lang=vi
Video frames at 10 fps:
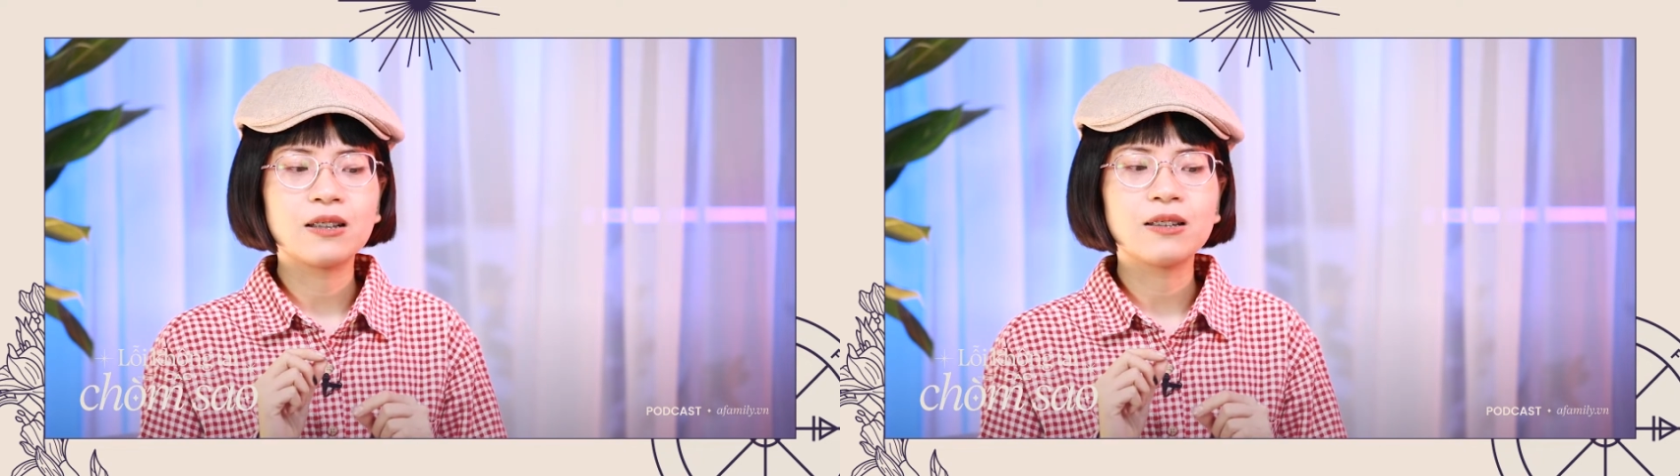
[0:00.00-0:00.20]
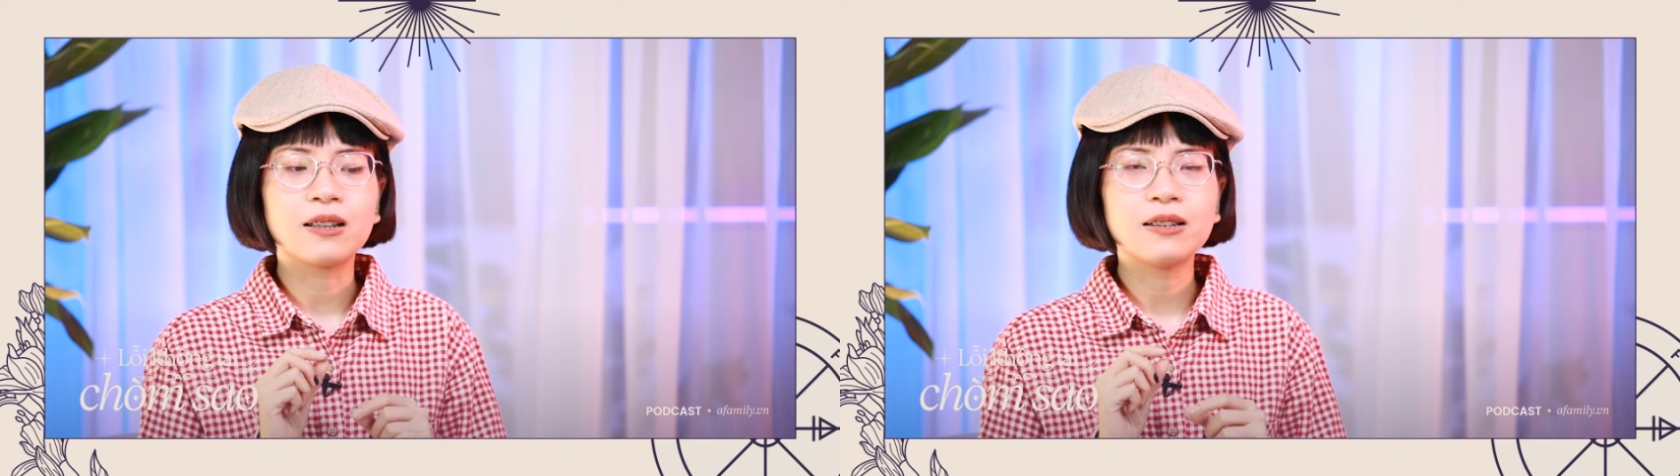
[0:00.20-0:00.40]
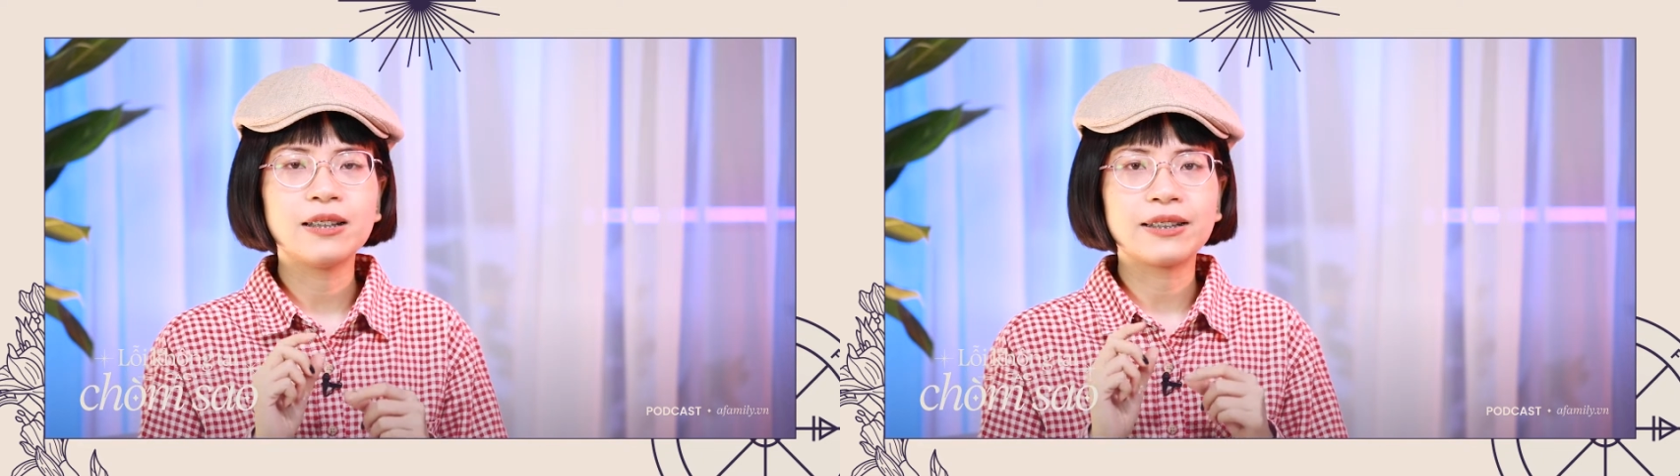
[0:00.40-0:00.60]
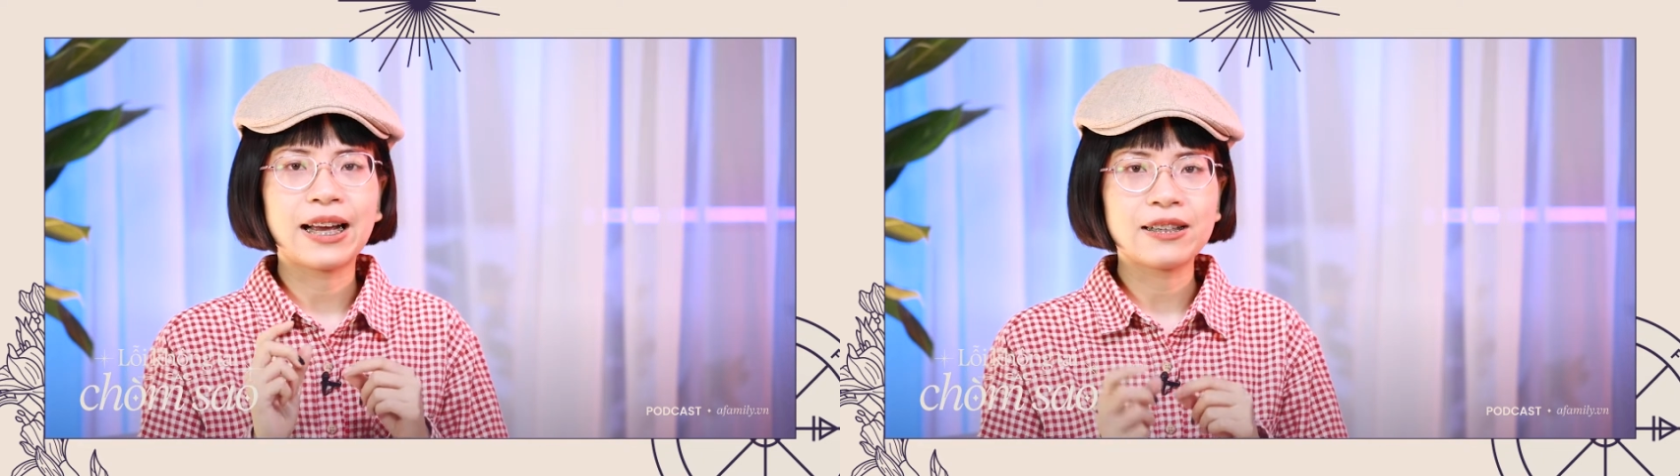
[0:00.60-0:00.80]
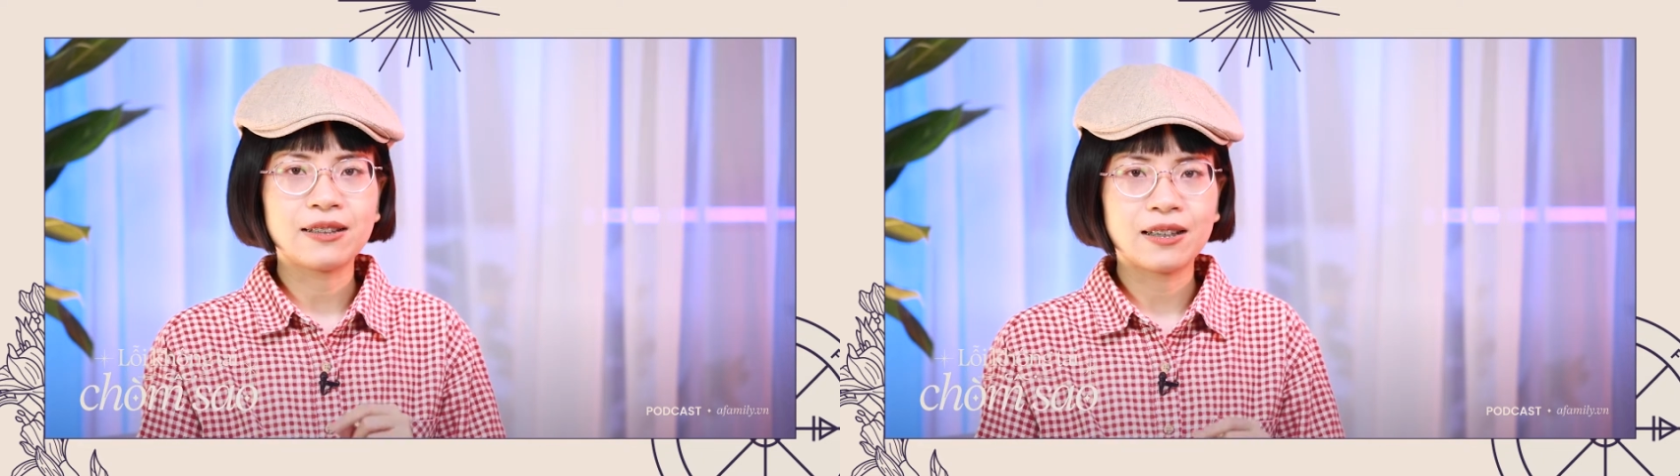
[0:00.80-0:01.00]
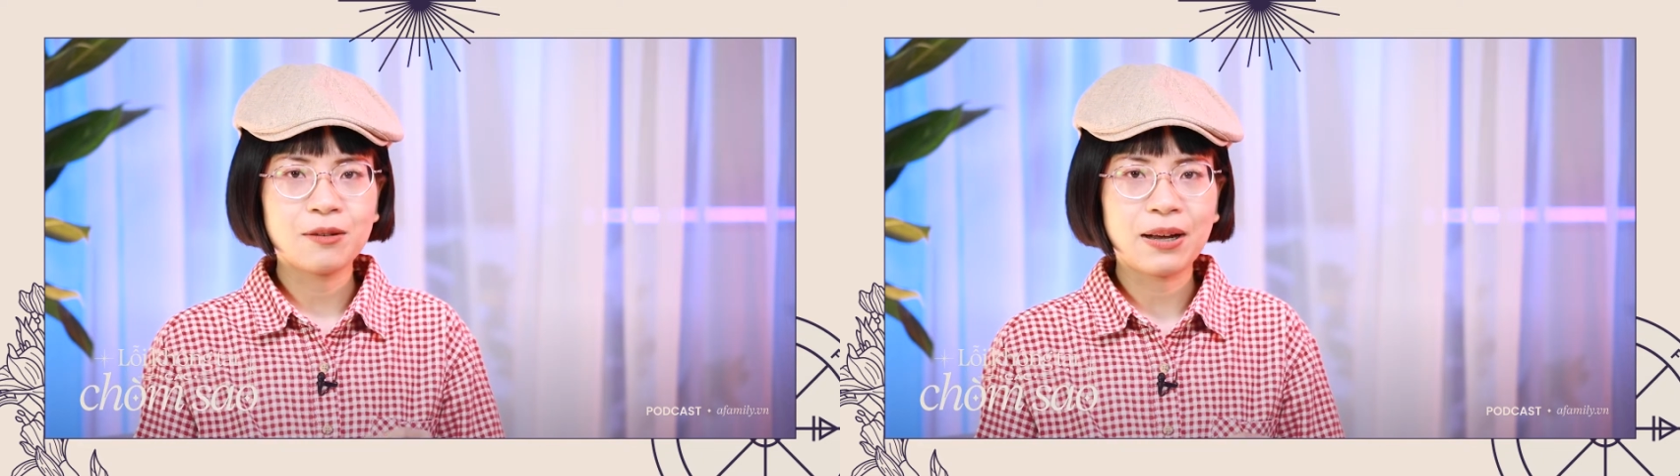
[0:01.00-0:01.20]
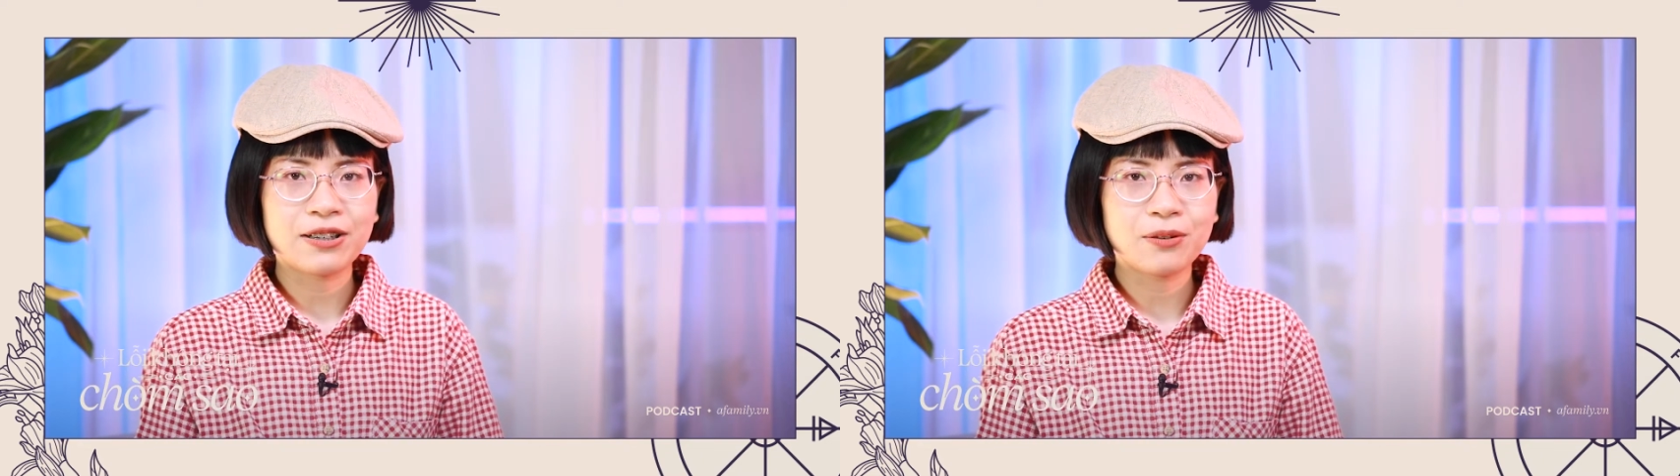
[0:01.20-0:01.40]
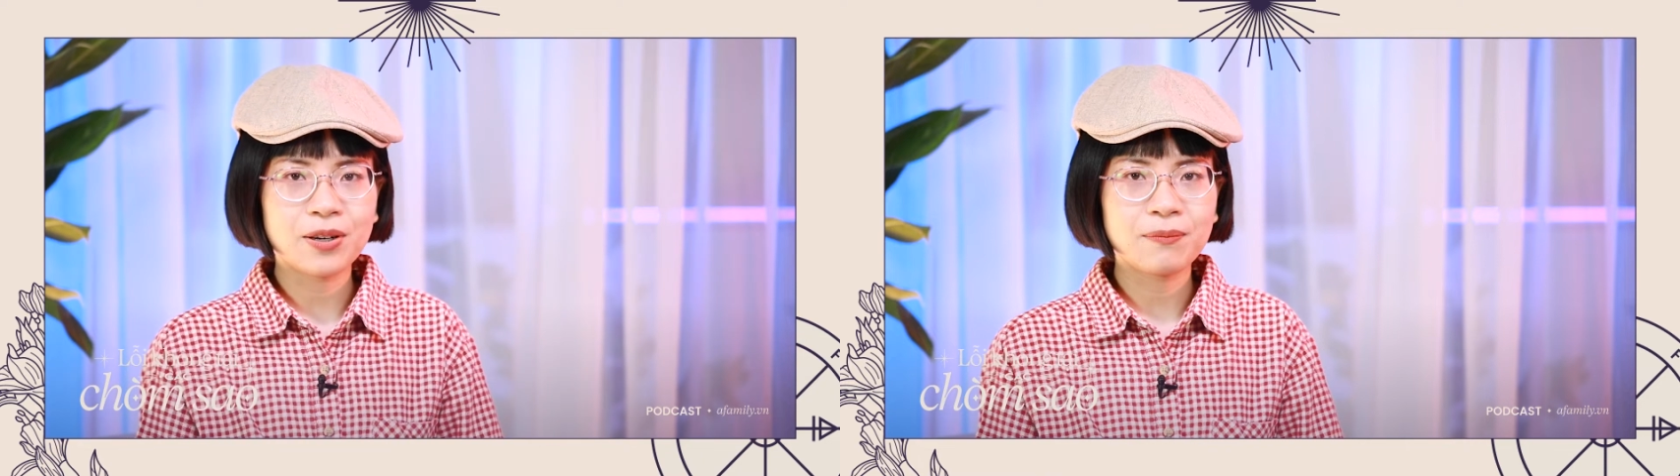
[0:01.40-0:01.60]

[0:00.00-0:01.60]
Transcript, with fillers: những gì cản trở các bạn trong